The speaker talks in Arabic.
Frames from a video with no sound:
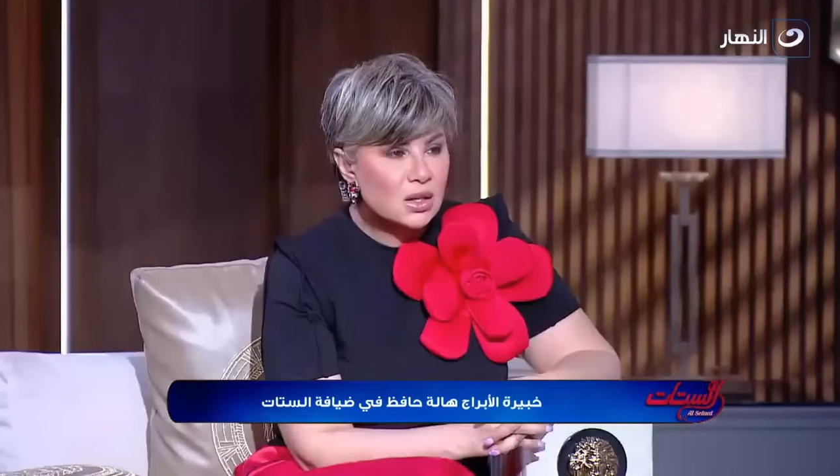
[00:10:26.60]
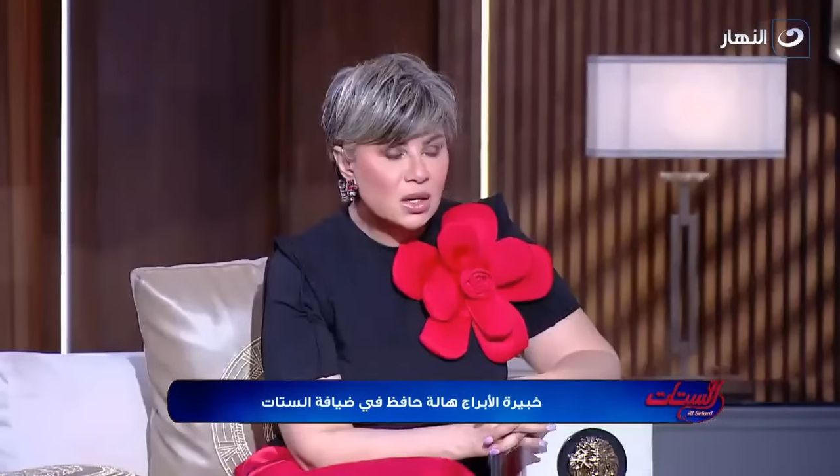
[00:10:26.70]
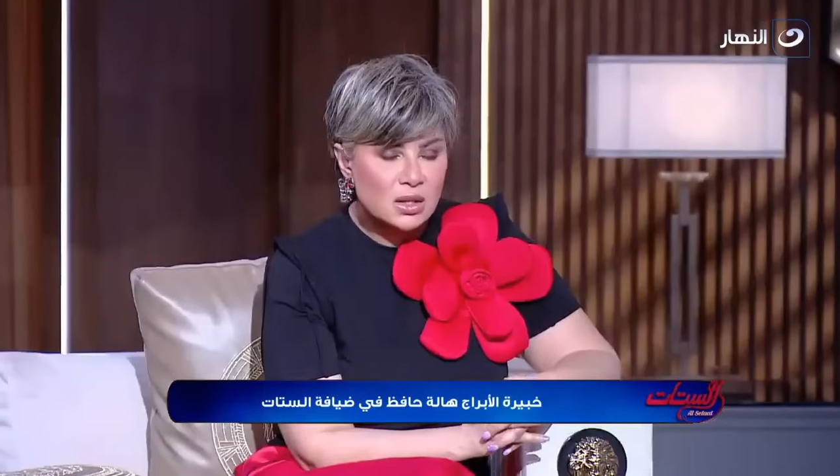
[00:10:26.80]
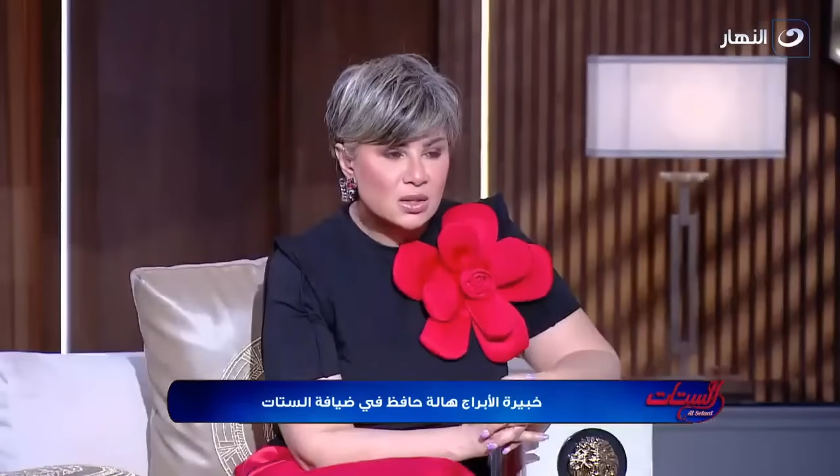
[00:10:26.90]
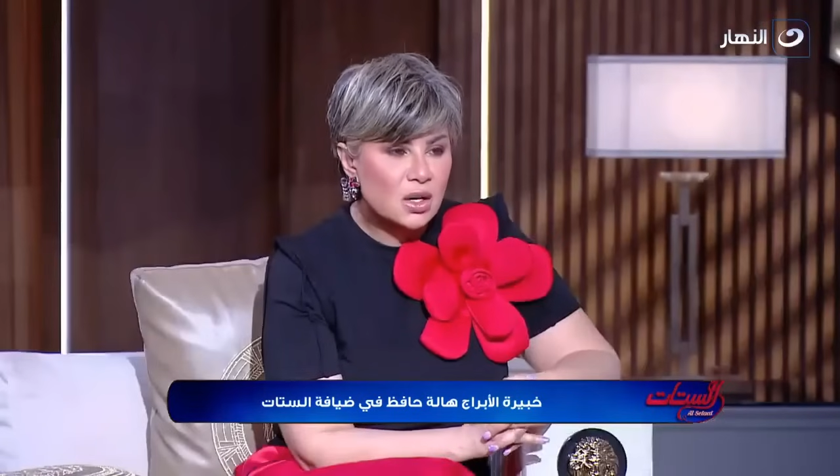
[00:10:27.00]
ان
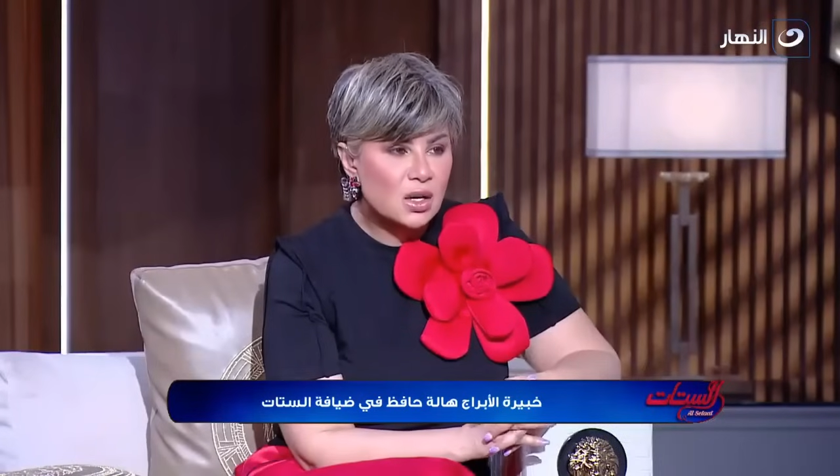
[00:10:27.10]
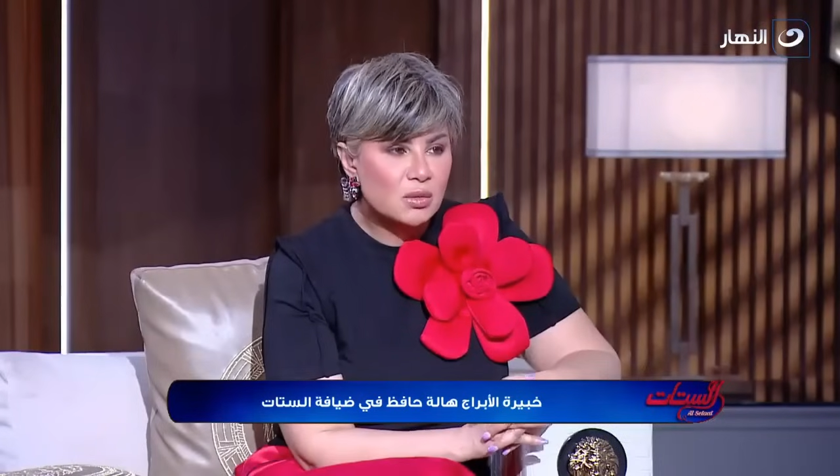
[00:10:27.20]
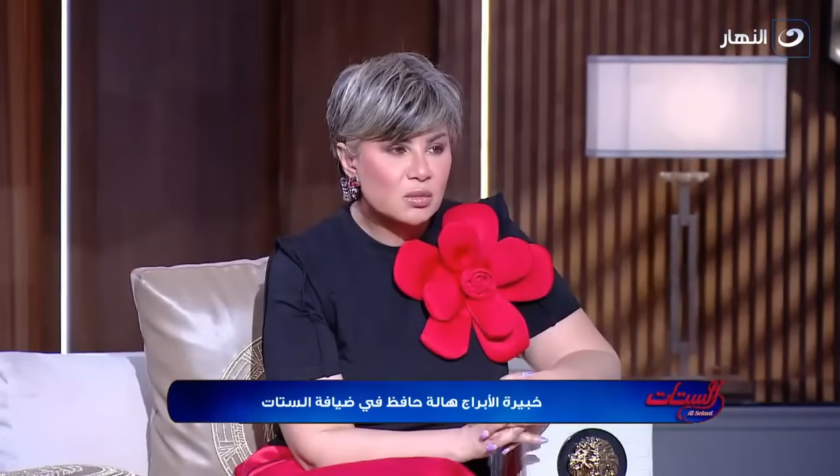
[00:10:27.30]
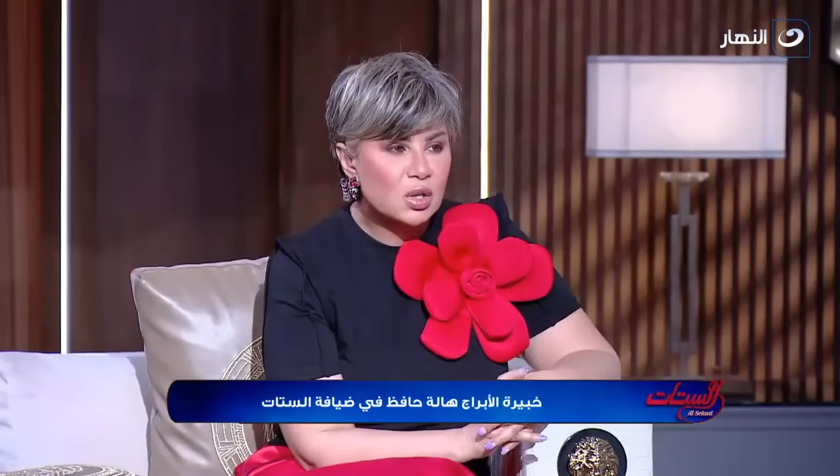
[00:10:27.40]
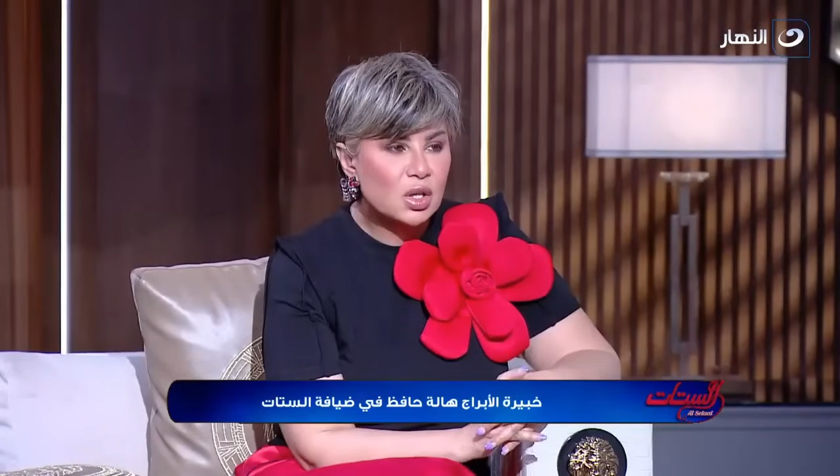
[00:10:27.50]

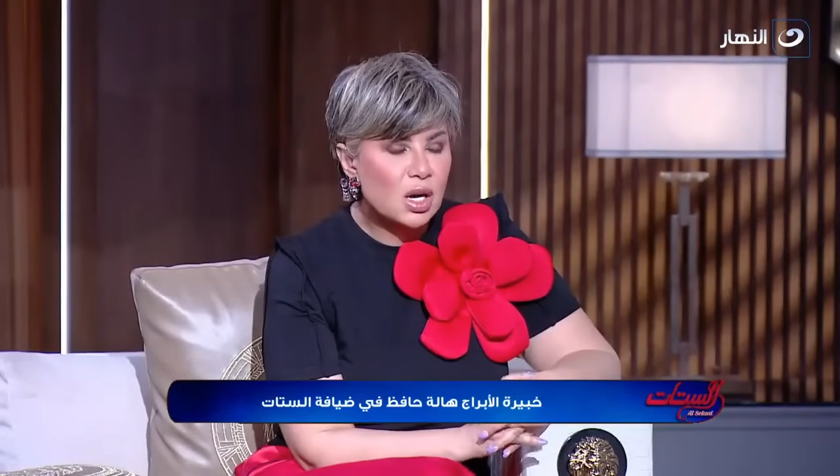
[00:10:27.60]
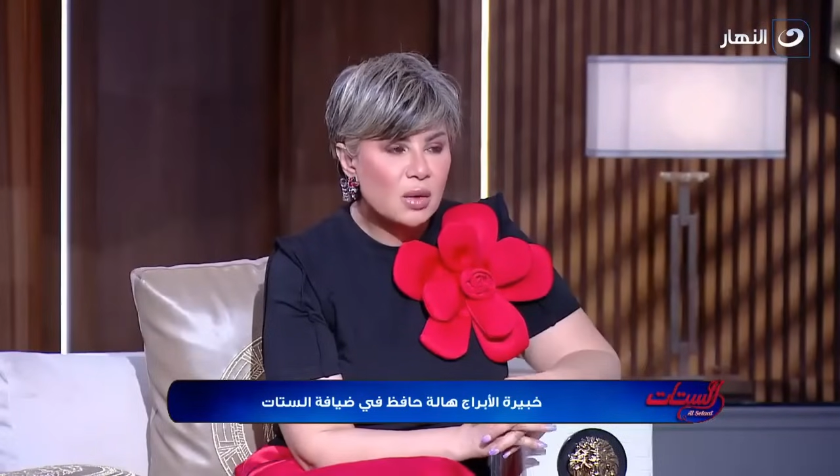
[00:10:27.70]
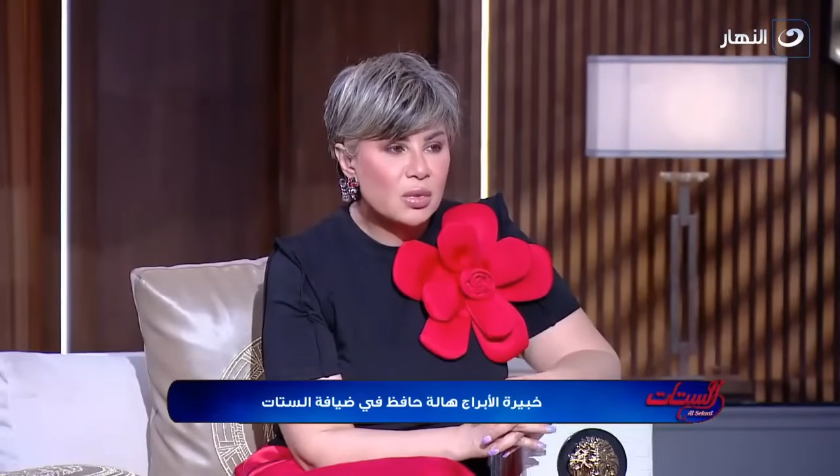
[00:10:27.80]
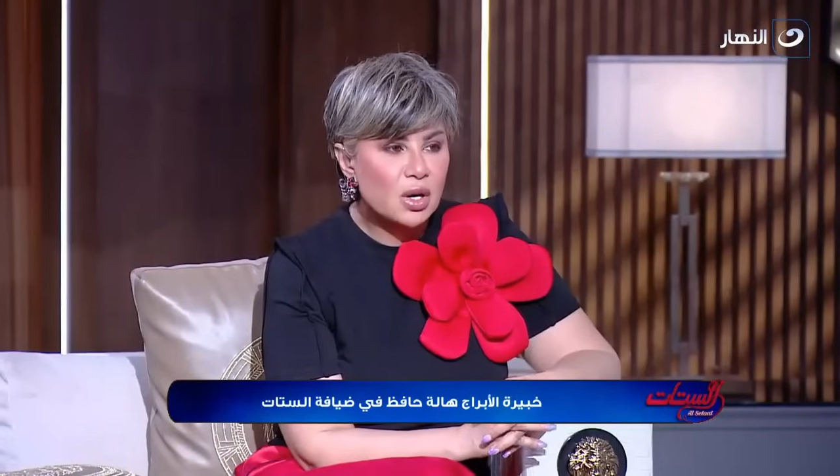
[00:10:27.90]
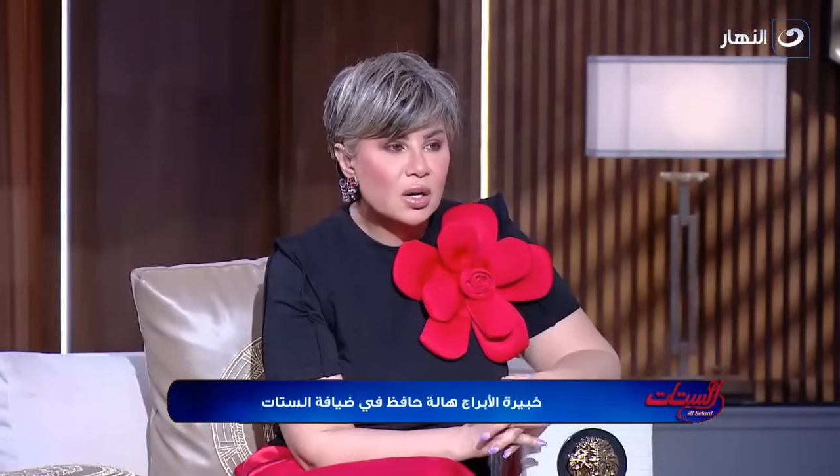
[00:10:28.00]
العذراء من
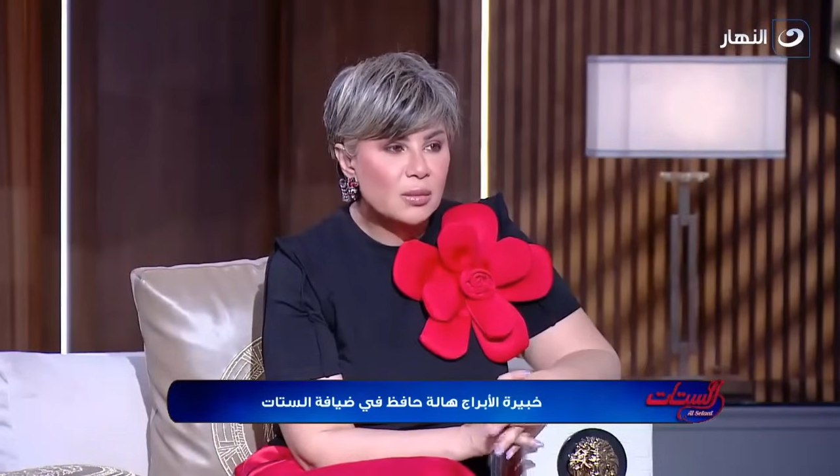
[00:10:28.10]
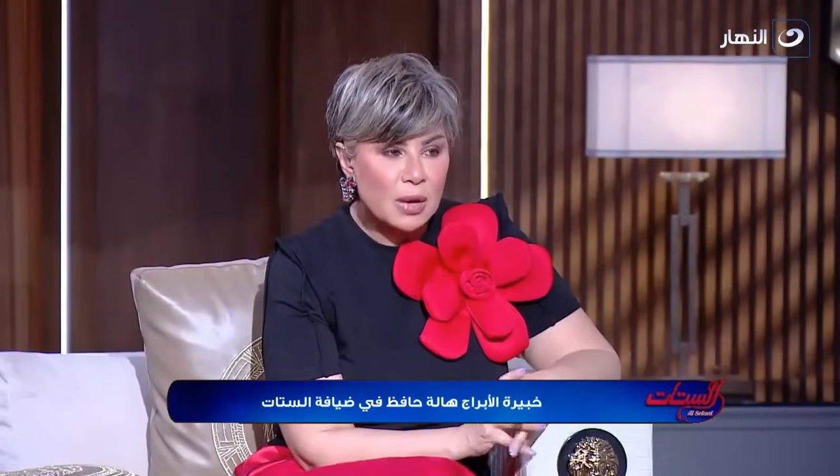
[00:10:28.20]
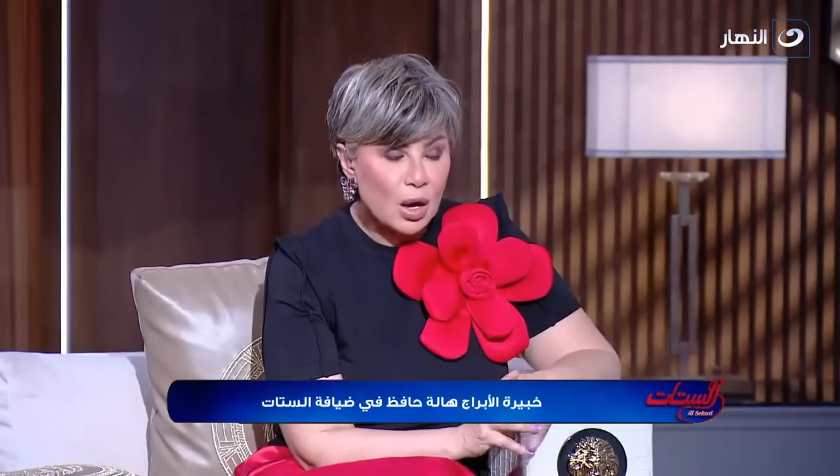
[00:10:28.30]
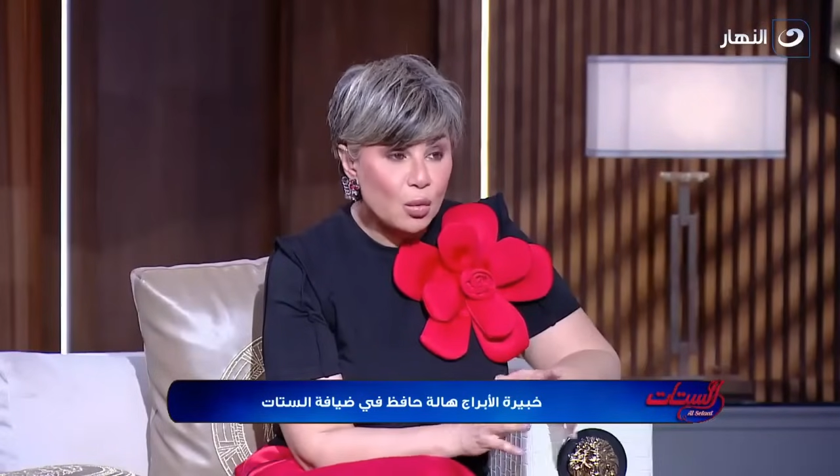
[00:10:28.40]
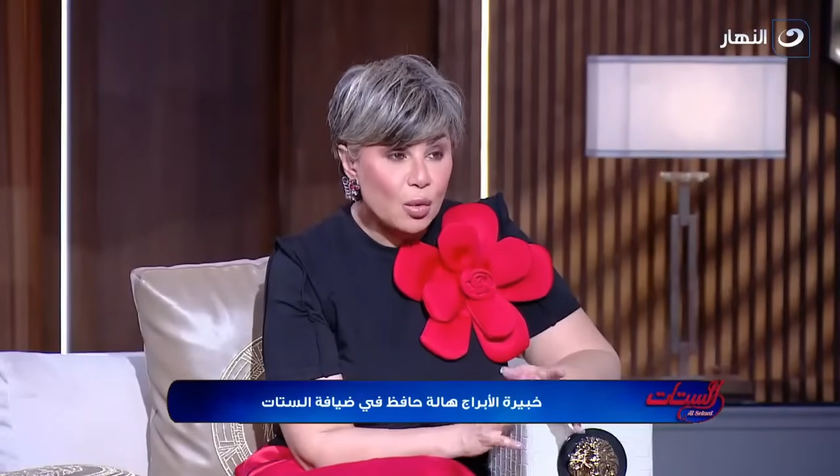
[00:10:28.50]
الابراج ده
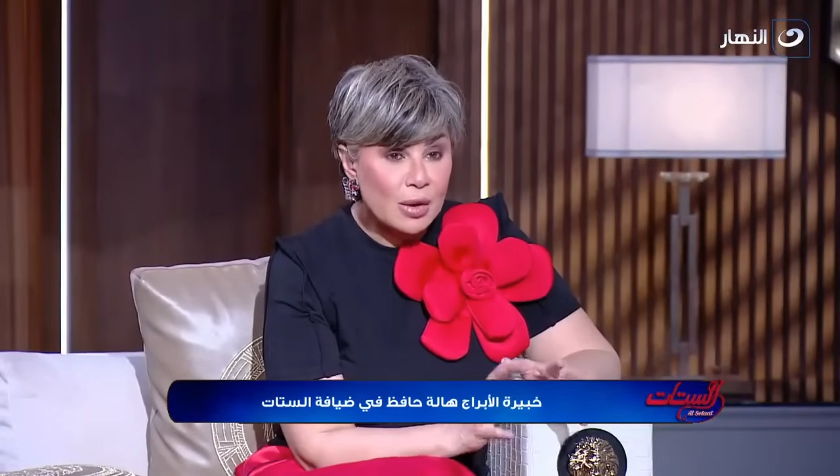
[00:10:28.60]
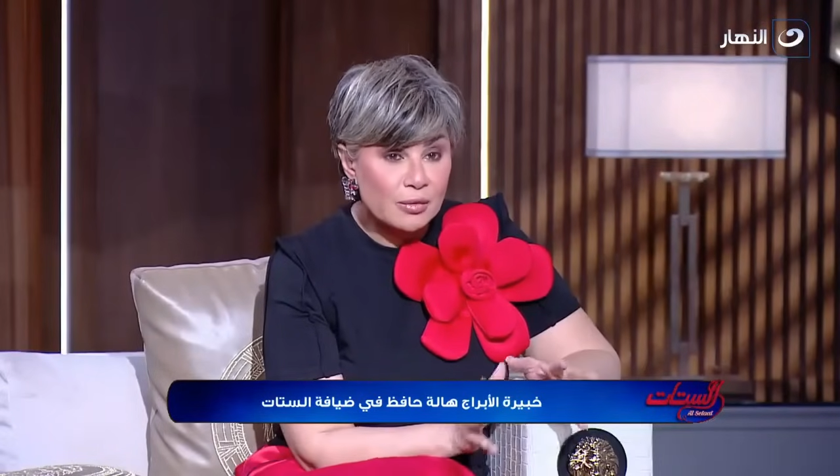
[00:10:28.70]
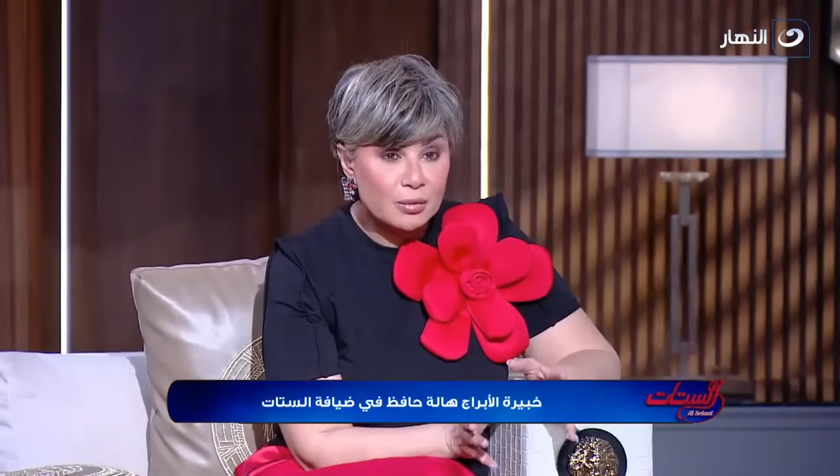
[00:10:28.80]
حقيقي عموما جدا.